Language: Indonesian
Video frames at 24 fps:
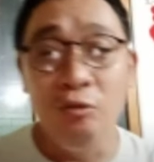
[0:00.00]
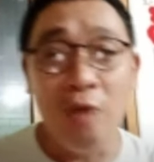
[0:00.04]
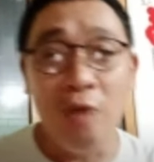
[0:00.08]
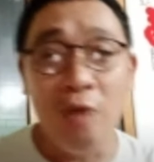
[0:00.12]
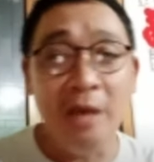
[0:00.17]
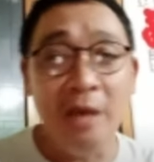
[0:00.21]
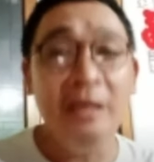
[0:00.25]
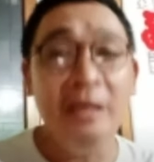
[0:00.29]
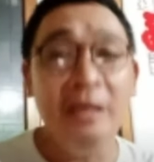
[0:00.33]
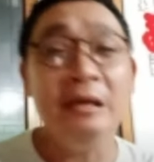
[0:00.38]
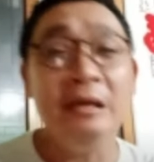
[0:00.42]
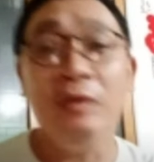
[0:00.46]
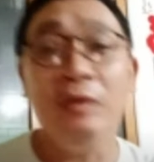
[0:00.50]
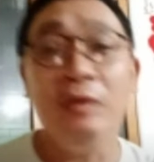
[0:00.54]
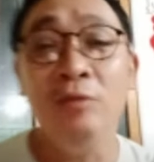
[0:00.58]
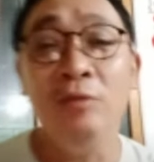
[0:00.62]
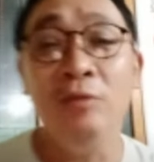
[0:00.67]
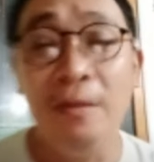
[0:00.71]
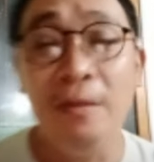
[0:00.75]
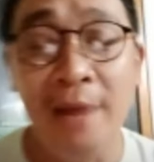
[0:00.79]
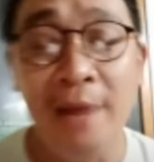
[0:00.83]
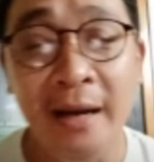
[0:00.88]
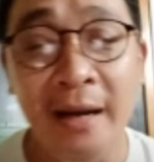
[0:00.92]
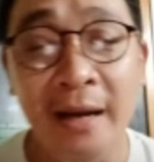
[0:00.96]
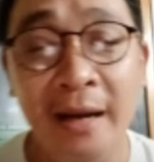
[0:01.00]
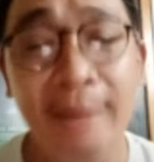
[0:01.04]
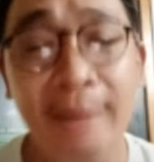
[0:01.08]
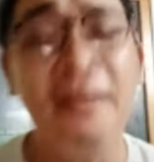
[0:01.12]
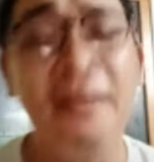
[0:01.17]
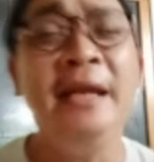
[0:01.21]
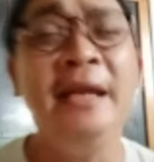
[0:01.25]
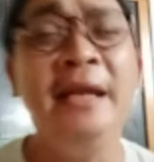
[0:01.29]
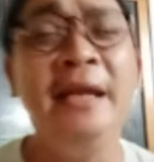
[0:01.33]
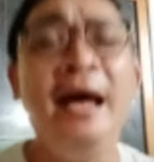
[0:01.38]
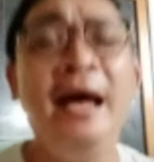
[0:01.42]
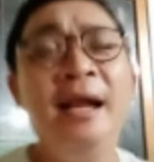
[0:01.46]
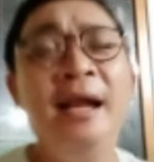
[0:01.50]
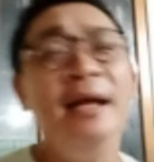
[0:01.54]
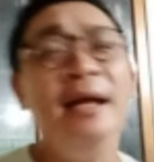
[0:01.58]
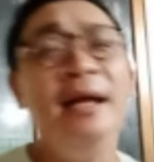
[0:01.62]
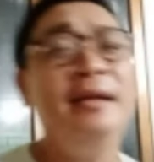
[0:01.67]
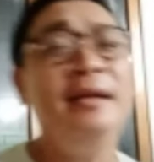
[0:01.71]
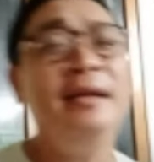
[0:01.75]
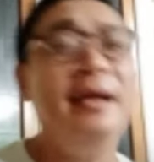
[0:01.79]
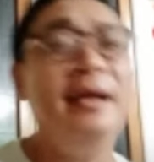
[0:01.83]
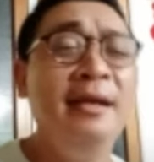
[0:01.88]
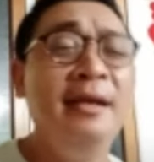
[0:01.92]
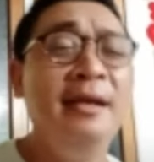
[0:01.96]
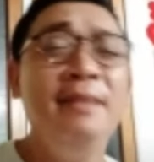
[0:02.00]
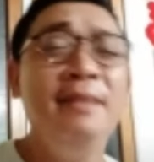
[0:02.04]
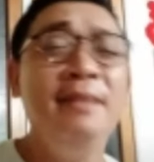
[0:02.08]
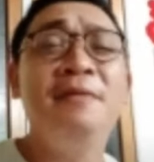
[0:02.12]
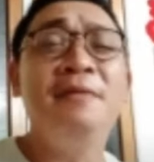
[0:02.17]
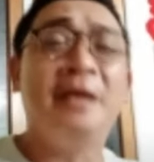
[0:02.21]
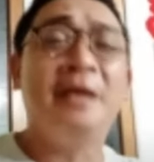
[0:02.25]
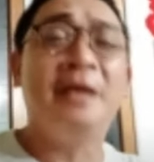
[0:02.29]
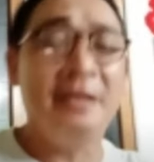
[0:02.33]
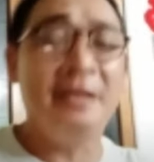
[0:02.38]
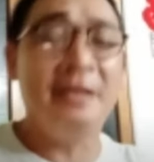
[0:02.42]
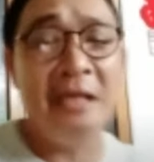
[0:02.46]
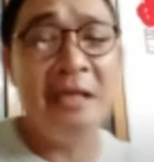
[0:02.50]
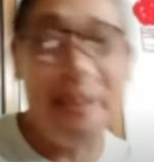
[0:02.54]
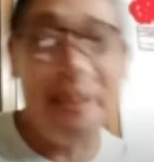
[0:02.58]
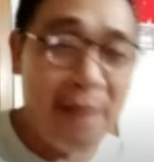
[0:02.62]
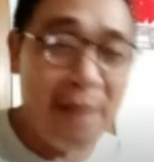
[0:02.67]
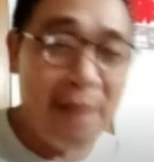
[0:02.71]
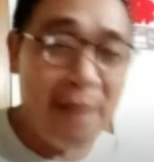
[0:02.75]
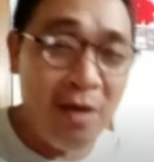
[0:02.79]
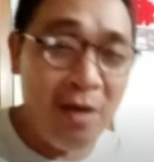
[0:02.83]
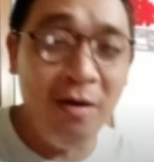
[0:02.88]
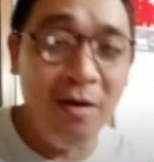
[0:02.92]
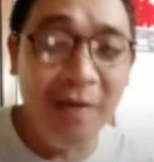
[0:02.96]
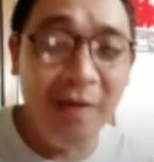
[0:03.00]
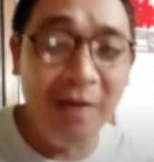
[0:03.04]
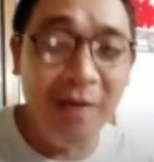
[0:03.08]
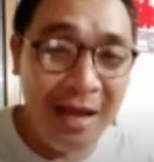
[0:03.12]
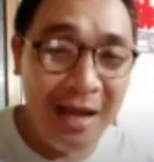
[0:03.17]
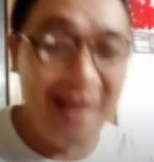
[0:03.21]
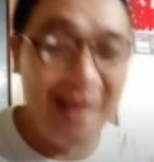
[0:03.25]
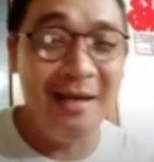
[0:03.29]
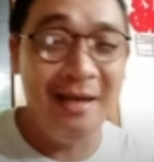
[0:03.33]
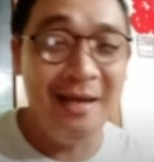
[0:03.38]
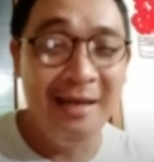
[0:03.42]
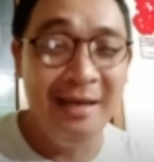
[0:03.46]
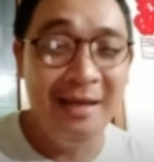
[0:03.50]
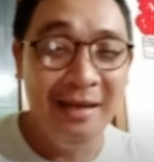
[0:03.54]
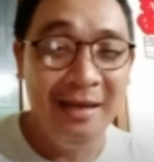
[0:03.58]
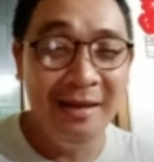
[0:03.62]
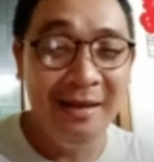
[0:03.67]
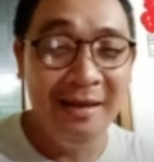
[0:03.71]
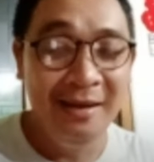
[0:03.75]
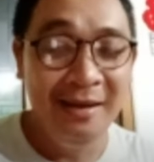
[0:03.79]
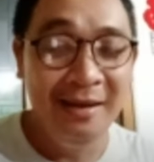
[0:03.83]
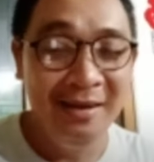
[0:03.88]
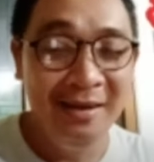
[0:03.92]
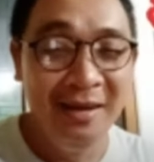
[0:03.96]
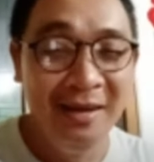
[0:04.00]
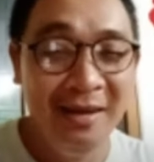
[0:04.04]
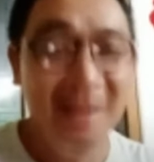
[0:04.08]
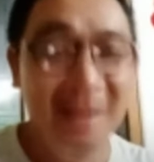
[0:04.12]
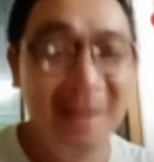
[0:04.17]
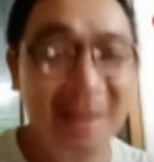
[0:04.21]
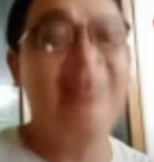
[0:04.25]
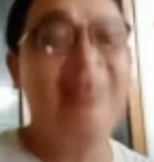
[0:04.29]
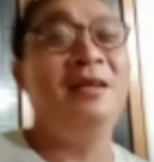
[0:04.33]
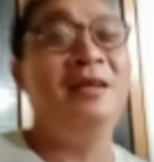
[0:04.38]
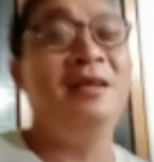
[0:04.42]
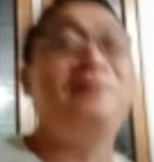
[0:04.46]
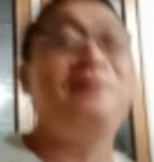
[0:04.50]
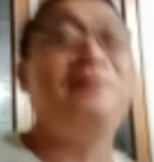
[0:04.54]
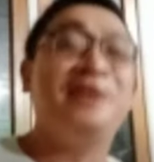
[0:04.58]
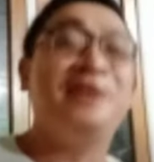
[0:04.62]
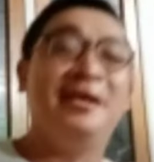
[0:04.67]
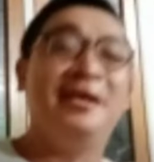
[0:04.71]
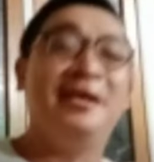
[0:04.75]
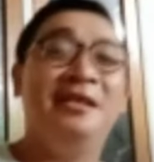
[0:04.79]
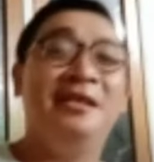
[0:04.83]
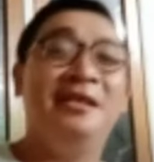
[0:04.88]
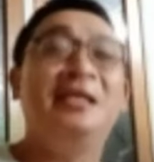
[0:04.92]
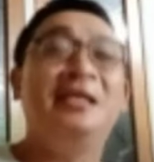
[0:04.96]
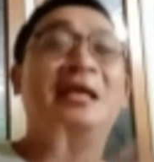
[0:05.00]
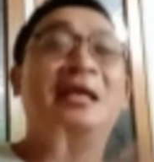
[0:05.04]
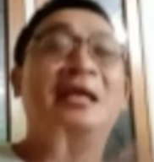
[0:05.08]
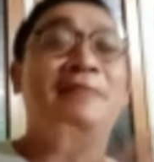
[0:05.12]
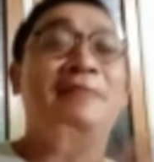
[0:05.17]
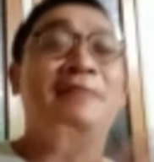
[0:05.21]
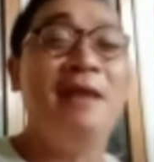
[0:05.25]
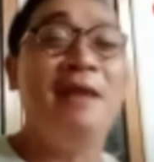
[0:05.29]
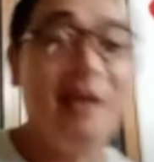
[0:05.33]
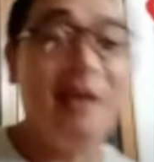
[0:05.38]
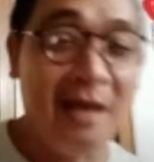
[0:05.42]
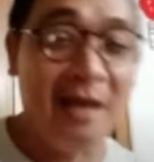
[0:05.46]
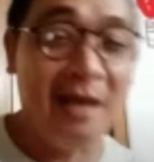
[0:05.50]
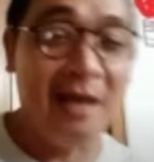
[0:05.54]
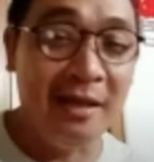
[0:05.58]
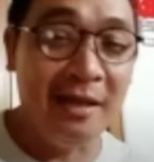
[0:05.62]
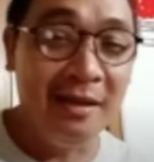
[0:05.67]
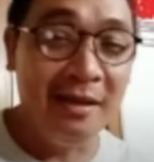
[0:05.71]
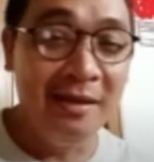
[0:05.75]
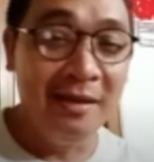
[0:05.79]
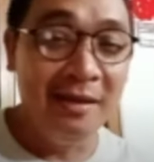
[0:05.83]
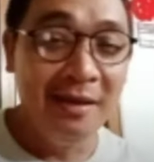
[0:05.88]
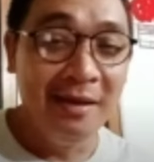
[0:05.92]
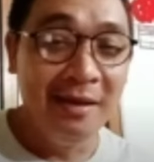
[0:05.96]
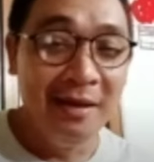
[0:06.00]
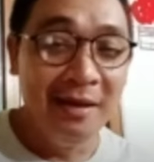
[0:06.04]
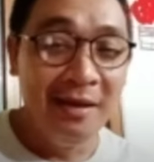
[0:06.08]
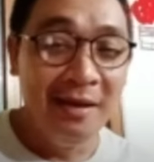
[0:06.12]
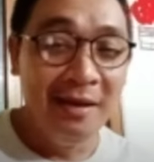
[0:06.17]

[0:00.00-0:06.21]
dua aja kau udah bangga. Padahal anda ini bekerja sama orang, tidak bekerja tidak makan.